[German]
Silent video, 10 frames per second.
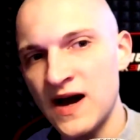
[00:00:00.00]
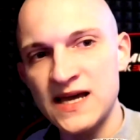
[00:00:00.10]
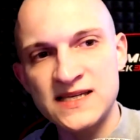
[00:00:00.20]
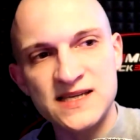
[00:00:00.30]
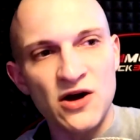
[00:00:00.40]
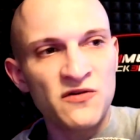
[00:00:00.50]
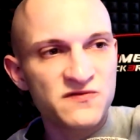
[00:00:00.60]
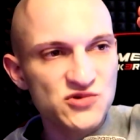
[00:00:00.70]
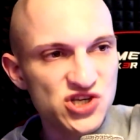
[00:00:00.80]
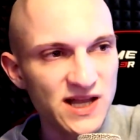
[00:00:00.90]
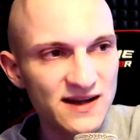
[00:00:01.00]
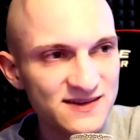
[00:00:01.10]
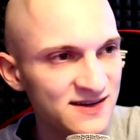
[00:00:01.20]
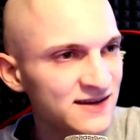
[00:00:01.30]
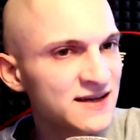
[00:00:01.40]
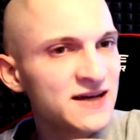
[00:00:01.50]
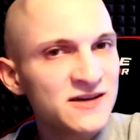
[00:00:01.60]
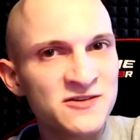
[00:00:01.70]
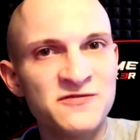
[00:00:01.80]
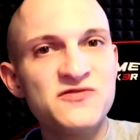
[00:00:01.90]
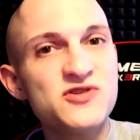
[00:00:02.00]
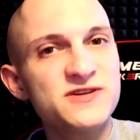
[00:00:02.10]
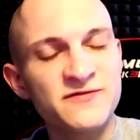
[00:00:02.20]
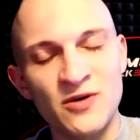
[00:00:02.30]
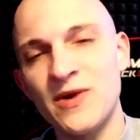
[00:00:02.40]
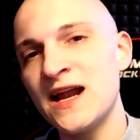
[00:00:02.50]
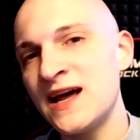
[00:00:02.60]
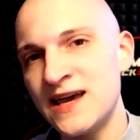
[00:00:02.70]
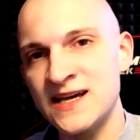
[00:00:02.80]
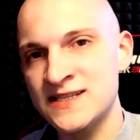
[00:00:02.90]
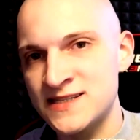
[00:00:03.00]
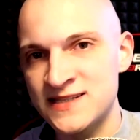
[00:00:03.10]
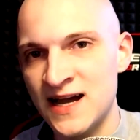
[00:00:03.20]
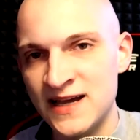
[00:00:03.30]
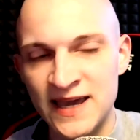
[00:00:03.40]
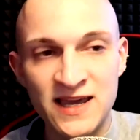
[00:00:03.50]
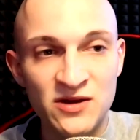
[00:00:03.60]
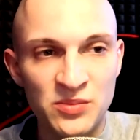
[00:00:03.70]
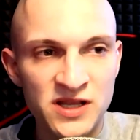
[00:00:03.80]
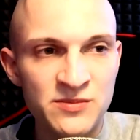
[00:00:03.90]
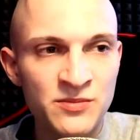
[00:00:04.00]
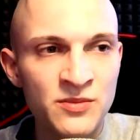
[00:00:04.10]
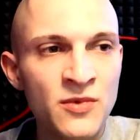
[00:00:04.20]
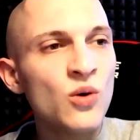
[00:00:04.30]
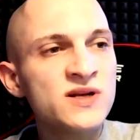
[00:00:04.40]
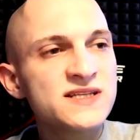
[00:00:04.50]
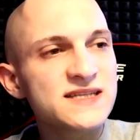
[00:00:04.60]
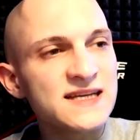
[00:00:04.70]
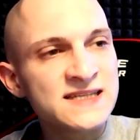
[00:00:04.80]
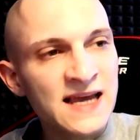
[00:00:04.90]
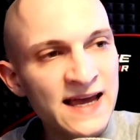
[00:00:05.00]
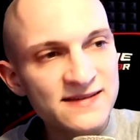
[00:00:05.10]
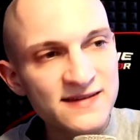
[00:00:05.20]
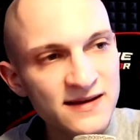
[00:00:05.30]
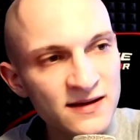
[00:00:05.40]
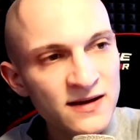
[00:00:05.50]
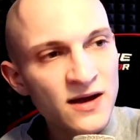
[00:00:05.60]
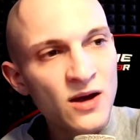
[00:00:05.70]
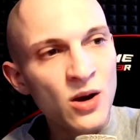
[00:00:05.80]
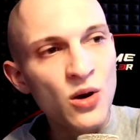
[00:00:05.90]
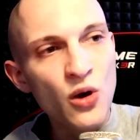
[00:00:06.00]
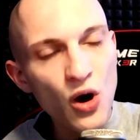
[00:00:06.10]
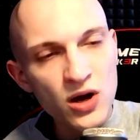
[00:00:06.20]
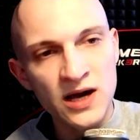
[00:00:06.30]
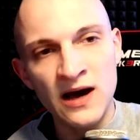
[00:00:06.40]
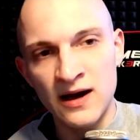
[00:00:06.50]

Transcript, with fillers: ich auf dem Stand gefühlt vom allerersten Tag hängen geblieben und ich hätte locker